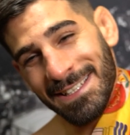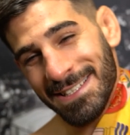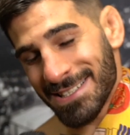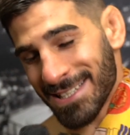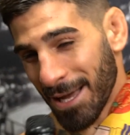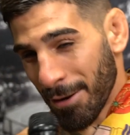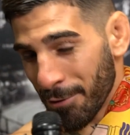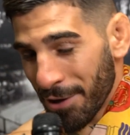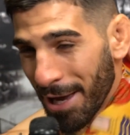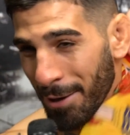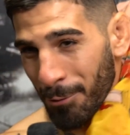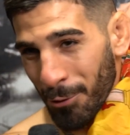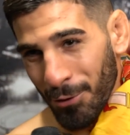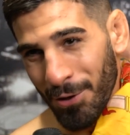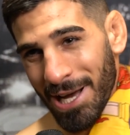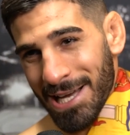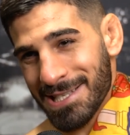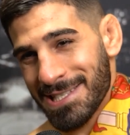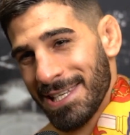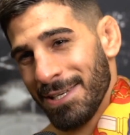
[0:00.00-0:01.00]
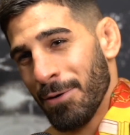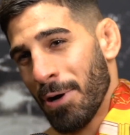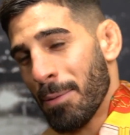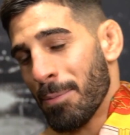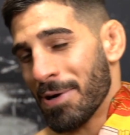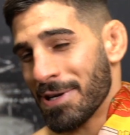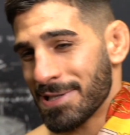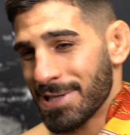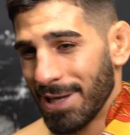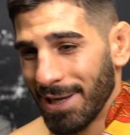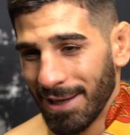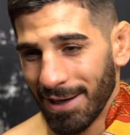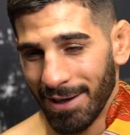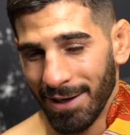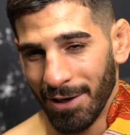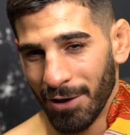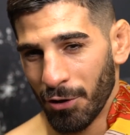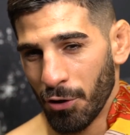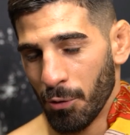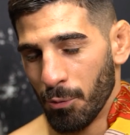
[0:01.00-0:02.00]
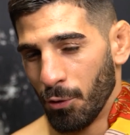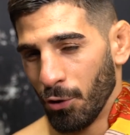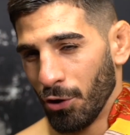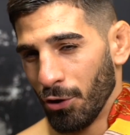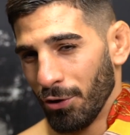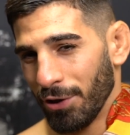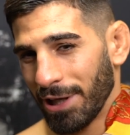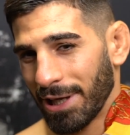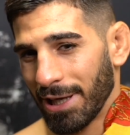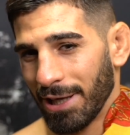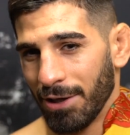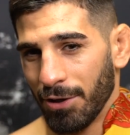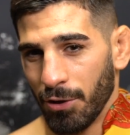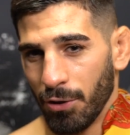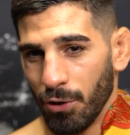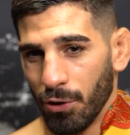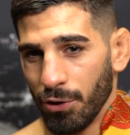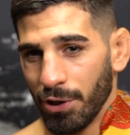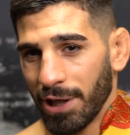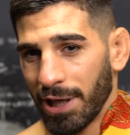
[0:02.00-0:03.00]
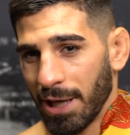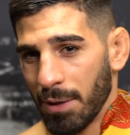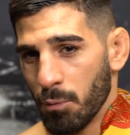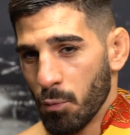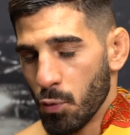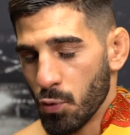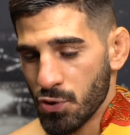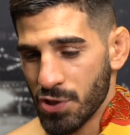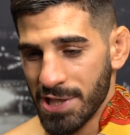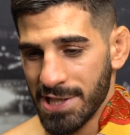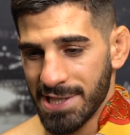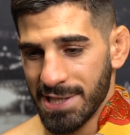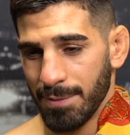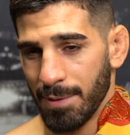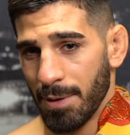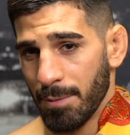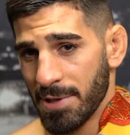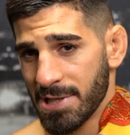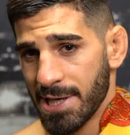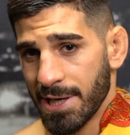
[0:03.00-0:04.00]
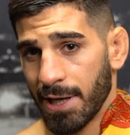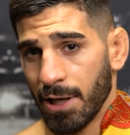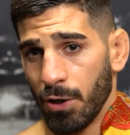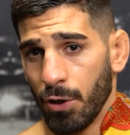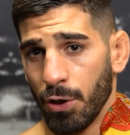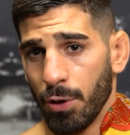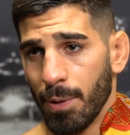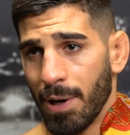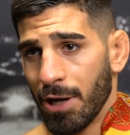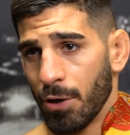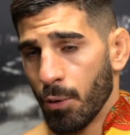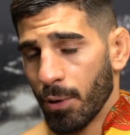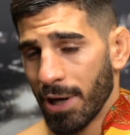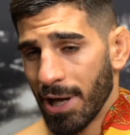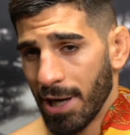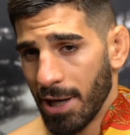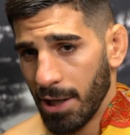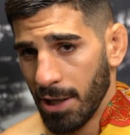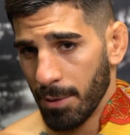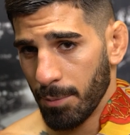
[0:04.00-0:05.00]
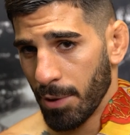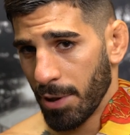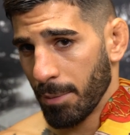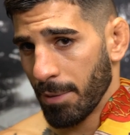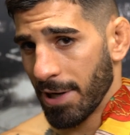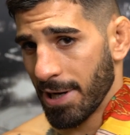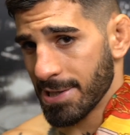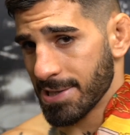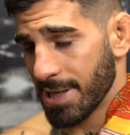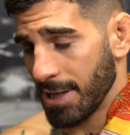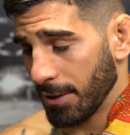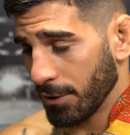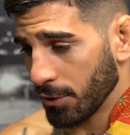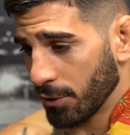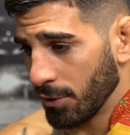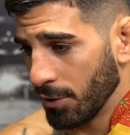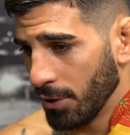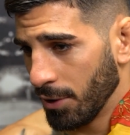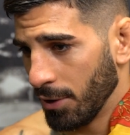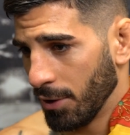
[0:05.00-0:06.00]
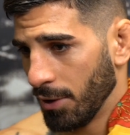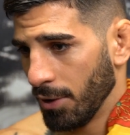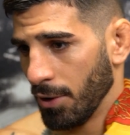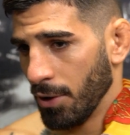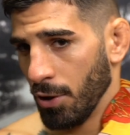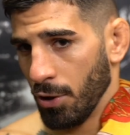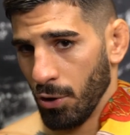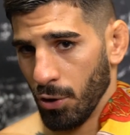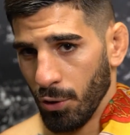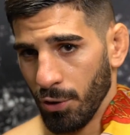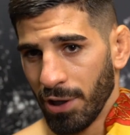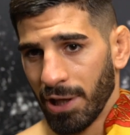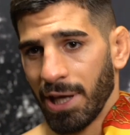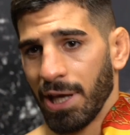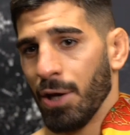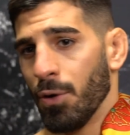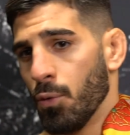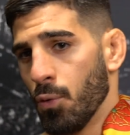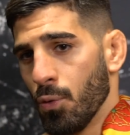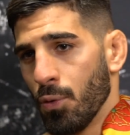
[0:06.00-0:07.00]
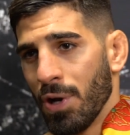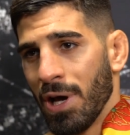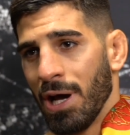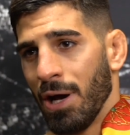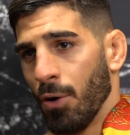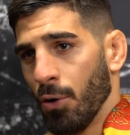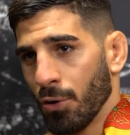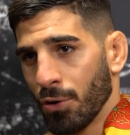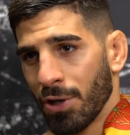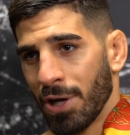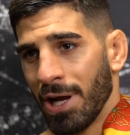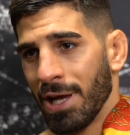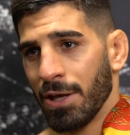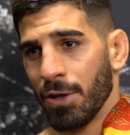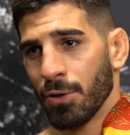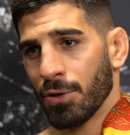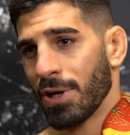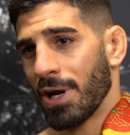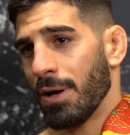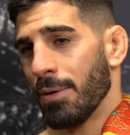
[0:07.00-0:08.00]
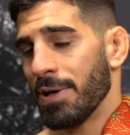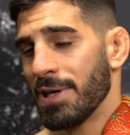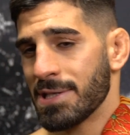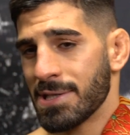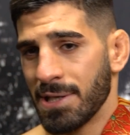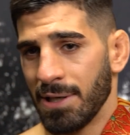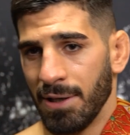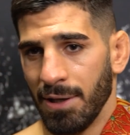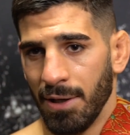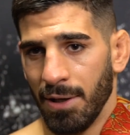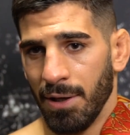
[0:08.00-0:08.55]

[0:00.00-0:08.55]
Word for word: Sabíamos que así iba a pasar, como lo dije, ¿no? Lo dije muchísimas veces que lo iba a noquear en el primer asalto. Lo dije una, otra y otra vez.